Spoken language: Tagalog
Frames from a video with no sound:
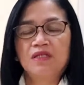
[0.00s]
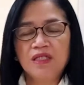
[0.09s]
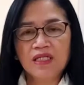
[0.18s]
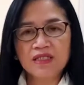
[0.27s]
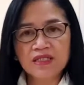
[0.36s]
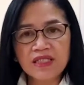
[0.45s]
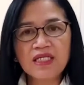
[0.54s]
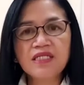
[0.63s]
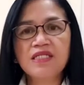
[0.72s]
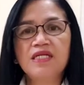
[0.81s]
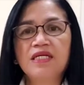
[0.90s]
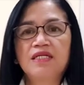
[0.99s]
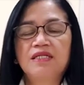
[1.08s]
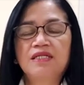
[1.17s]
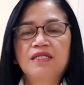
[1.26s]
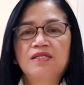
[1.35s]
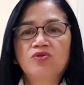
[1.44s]
nagsisi,
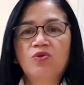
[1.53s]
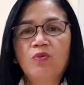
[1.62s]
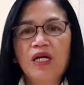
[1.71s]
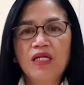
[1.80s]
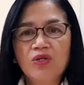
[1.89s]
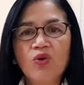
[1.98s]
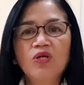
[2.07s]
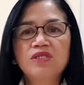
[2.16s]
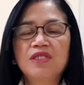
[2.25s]
tumalikod